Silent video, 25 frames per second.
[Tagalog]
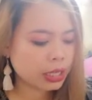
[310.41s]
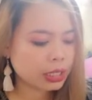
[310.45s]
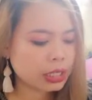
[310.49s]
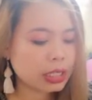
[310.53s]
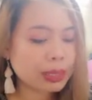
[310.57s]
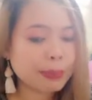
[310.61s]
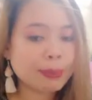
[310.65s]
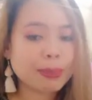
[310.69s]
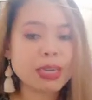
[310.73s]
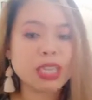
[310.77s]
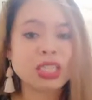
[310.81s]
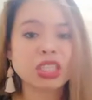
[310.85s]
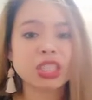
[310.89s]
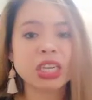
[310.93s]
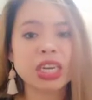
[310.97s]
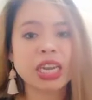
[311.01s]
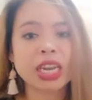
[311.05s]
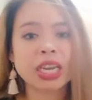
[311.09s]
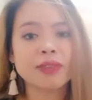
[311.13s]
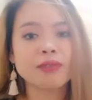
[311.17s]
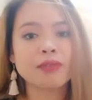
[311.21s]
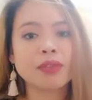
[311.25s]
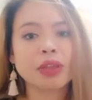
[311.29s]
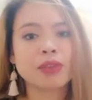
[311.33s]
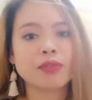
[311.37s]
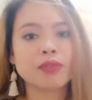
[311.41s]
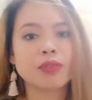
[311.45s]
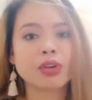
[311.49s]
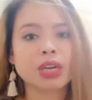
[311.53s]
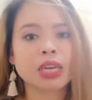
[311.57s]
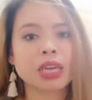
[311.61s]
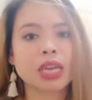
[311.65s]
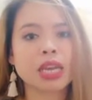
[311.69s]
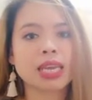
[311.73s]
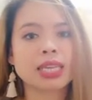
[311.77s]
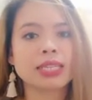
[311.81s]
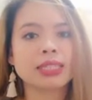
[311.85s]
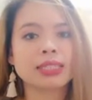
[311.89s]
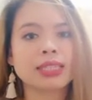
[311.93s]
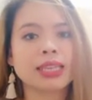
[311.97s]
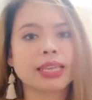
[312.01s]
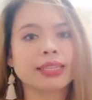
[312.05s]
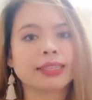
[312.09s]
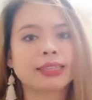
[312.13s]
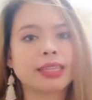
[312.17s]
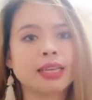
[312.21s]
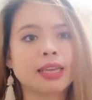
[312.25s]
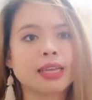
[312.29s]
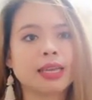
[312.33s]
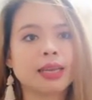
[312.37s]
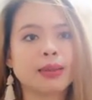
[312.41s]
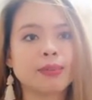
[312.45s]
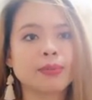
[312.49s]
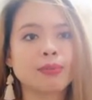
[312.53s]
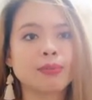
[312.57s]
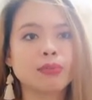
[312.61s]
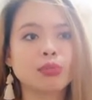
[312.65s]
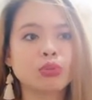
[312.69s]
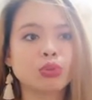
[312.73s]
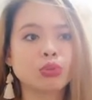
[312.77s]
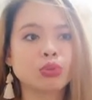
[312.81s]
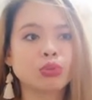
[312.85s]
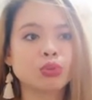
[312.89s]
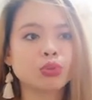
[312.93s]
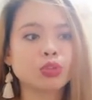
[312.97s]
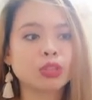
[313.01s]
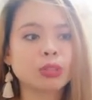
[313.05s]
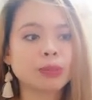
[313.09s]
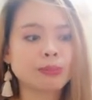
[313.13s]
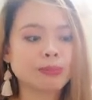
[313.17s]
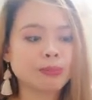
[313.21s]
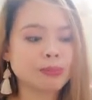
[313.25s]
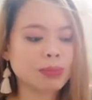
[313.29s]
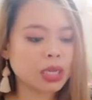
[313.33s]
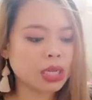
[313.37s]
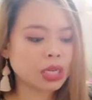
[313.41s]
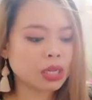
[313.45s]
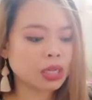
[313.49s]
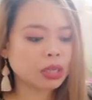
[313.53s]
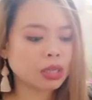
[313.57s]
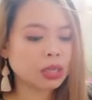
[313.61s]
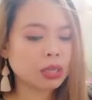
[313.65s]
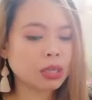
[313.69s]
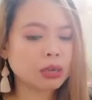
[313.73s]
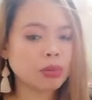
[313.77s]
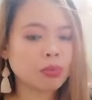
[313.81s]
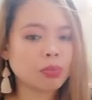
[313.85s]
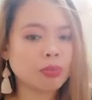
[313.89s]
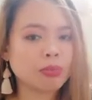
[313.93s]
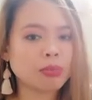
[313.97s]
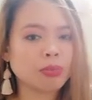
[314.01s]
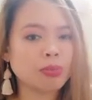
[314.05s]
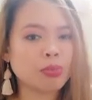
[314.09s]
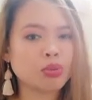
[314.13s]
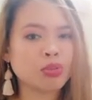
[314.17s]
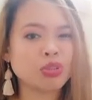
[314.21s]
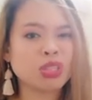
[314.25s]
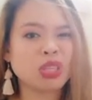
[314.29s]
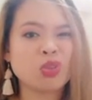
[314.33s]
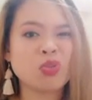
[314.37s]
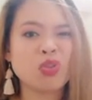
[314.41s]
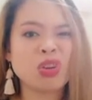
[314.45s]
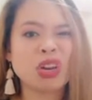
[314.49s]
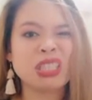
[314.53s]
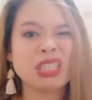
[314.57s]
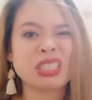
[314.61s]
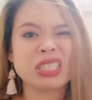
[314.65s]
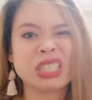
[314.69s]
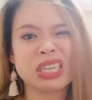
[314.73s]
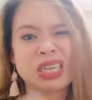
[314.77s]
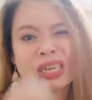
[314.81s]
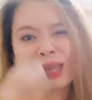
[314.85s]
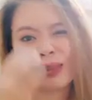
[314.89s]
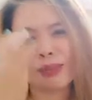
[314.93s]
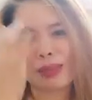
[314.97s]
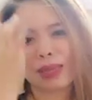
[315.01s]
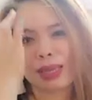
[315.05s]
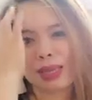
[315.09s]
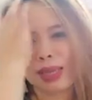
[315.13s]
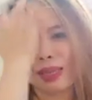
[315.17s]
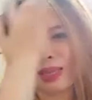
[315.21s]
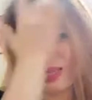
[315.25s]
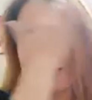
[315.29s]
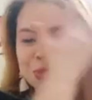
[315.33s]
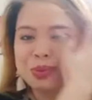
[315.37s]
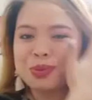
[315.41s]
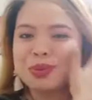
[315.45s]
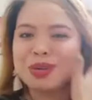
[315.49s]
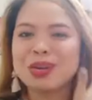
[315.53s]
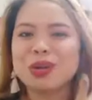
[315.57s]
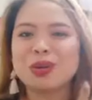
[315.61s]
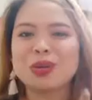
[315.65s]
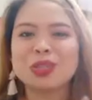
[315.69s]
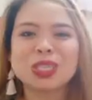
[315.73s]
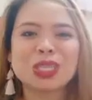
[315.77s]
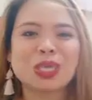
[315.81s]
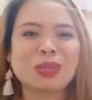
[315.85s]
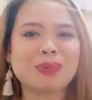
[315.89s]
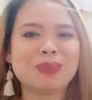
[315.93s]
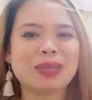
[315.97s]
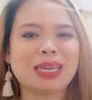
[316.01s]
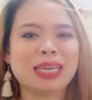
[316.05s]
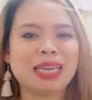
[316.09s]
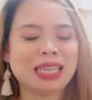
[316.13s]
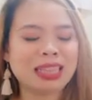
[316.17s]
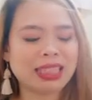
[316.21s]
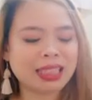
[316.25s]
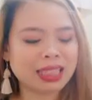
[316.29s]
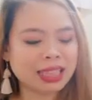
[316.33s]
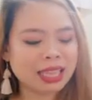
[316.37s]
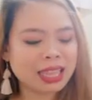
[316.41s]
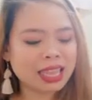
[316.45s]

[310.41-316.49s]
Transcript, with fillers: Napanisyalaan flavor, guys. Like the root beer. Pero di ko ka lang siyang lami. So, wala ko siya gipalit.